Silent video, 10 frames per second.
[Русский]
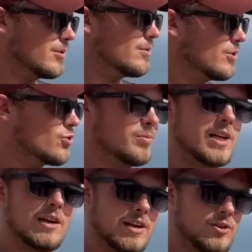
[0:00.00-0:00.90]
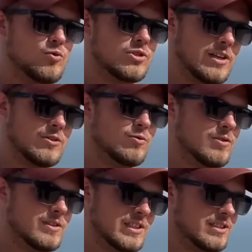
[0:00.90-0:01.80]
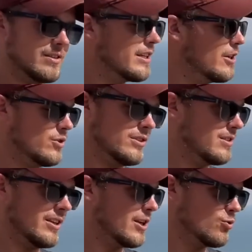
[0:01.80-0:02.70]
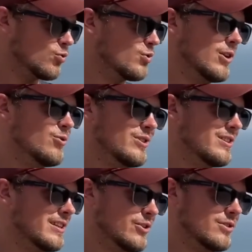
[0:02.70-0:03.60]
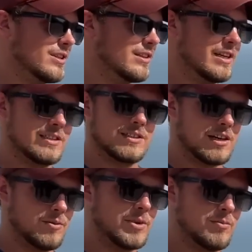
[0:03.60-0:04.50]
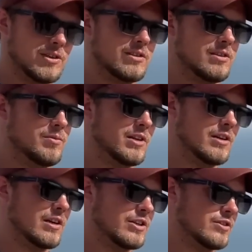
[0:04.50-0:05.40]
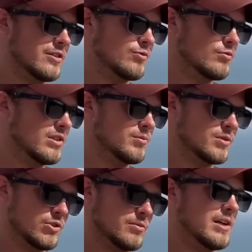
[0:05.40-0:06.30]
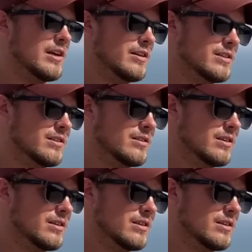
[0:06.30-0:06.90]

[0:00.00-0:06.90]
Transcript: и чтобы реально они ушли оттуда. Надеюсь, они найдут, куда уйти. Надеюсь, одна из стран примет э, мирных граждан оттуда, и мы сможем реально э,